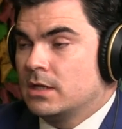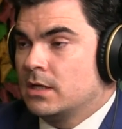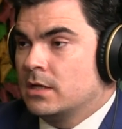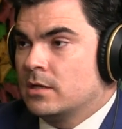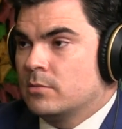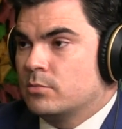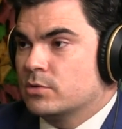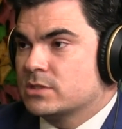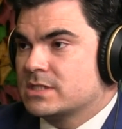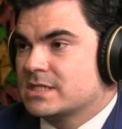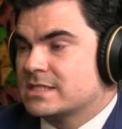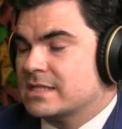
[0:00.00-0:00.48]

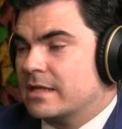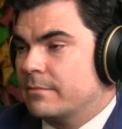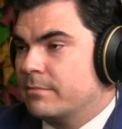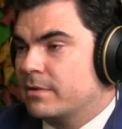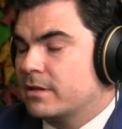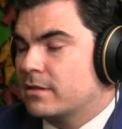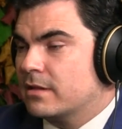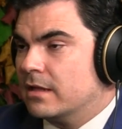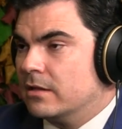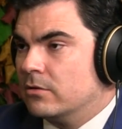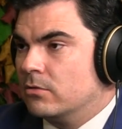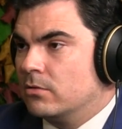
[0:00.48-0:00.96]
pues está
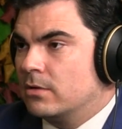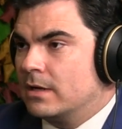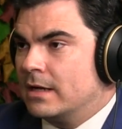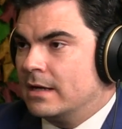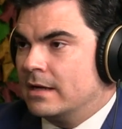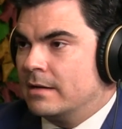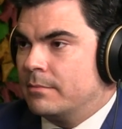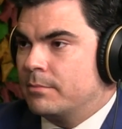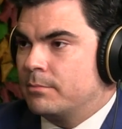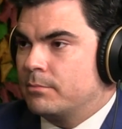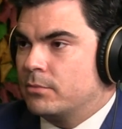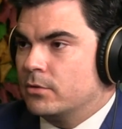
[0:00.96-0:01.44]
empezando
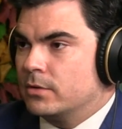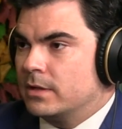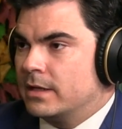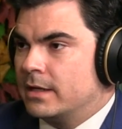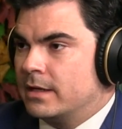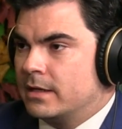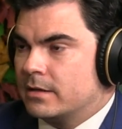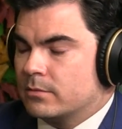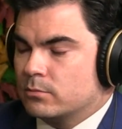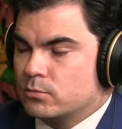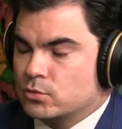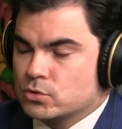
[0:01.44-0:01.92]
a
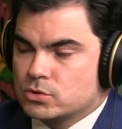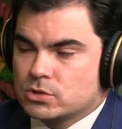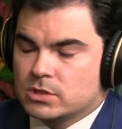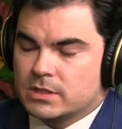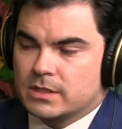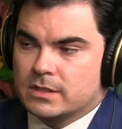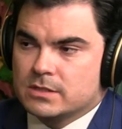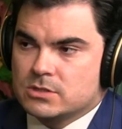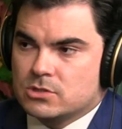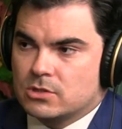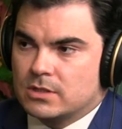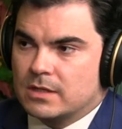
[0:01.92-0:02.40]
poner mucho
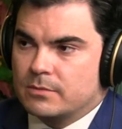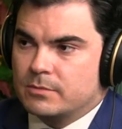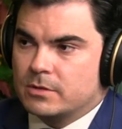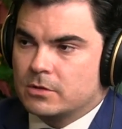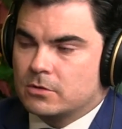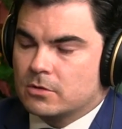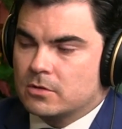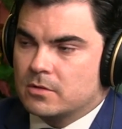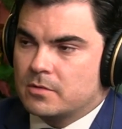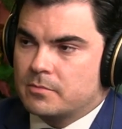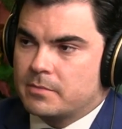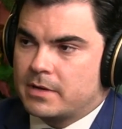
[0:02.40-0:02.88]
tensionamiento
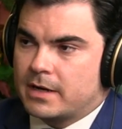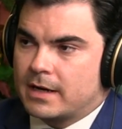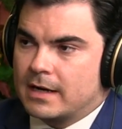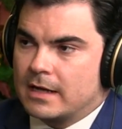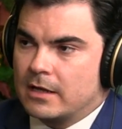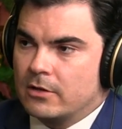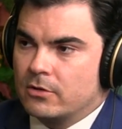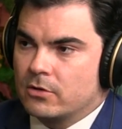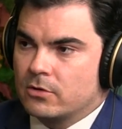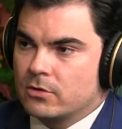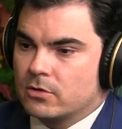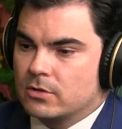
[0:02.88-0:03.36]
en el
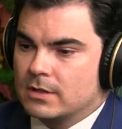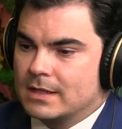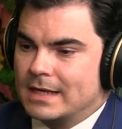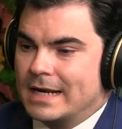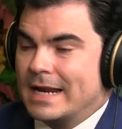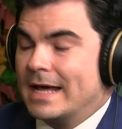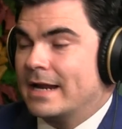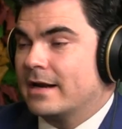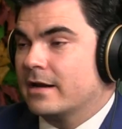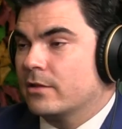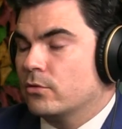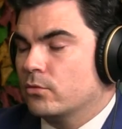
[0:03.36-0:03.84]
mercado donde la
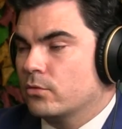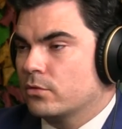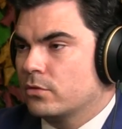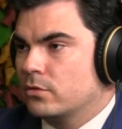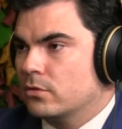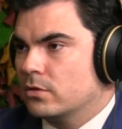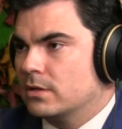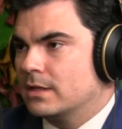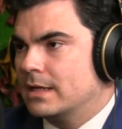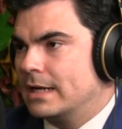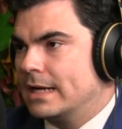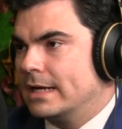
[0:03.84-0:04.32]

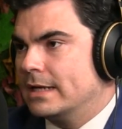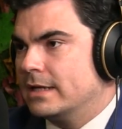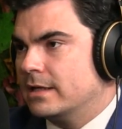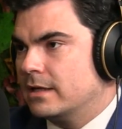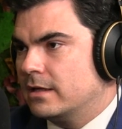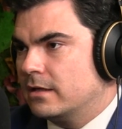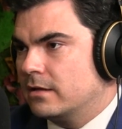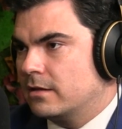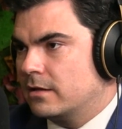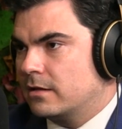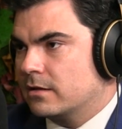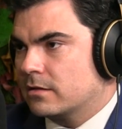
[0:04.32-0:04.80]
reducción de la
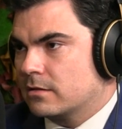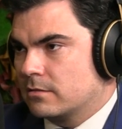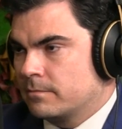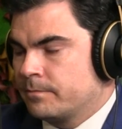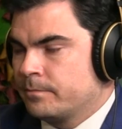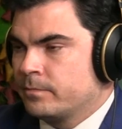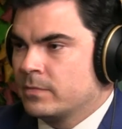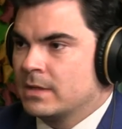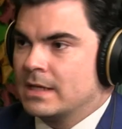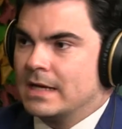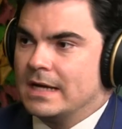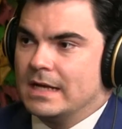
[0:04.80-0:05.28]
liquidez
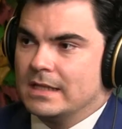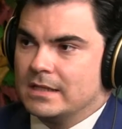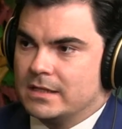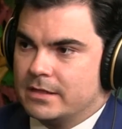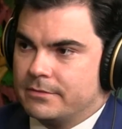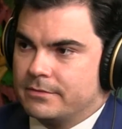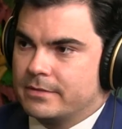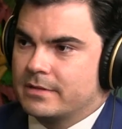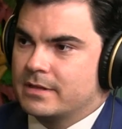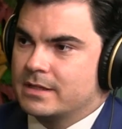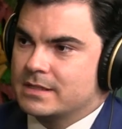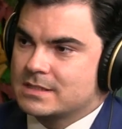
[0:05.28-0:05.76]
a
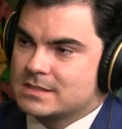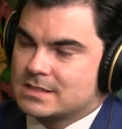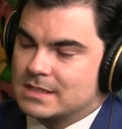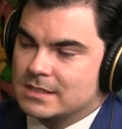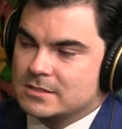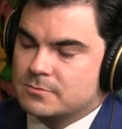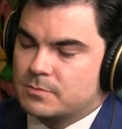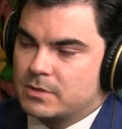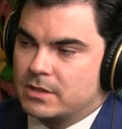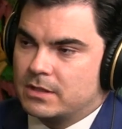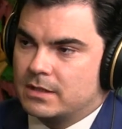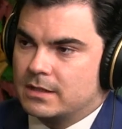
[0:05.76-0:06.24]
través de estas
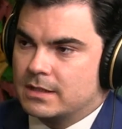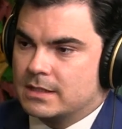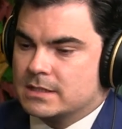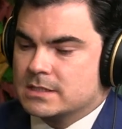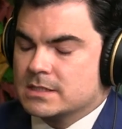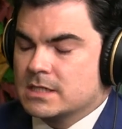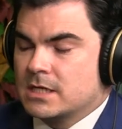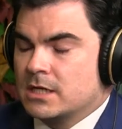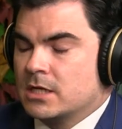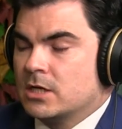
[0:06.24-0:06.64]
medidas,